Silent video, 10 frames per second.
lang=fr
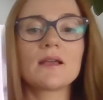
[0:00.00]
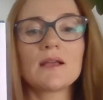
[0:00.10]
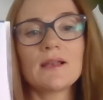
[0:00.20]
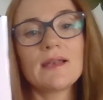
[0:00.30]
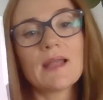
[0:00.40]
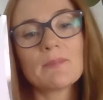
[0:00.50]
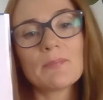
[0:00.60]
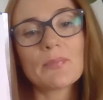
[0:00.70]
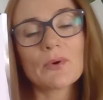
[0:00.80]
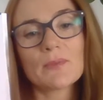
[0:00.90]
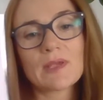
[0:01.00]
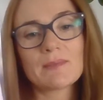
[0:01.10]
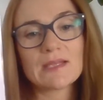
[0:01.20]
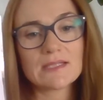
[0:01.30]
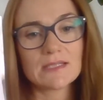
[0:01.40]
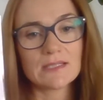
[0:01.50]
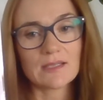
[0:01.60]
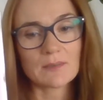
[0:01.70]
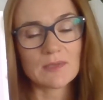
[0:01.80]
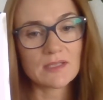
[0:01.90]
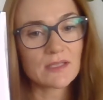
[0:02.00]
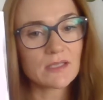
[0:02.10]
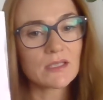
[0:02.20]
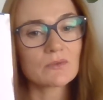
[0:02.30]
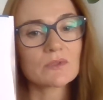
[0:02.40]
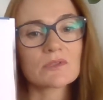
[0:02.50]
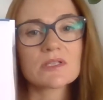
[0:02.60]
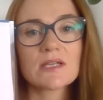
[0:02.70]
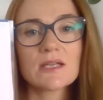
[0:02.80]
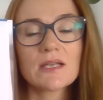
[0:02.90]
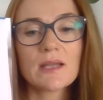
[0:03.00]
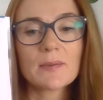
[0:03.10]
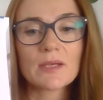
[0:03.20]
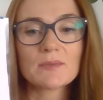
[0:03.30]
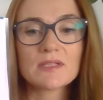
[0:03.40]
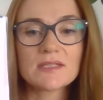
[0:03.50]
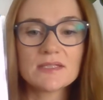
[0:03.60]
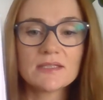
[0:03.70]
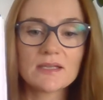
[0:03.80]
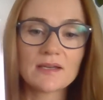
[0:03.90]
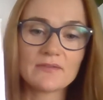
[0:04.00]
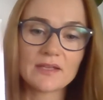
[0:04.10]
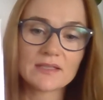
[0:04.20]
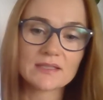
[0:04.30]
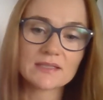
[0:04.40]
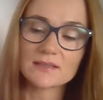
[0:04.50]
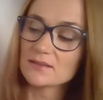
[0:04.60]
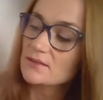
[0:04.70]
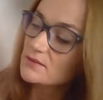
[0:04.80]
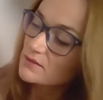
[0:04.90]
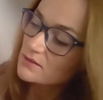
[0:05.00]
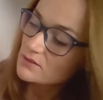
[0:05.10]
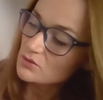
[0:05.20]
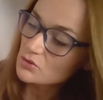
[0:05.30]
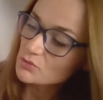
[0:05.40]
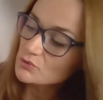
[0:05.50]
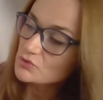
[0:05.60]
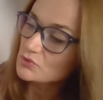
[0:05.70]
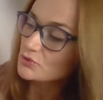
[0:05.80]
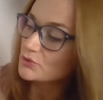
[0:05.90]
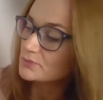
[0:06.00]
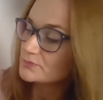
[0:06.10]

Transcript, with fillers: La première matinée est terminée et on enchaîne l'après-midi avec le module 2.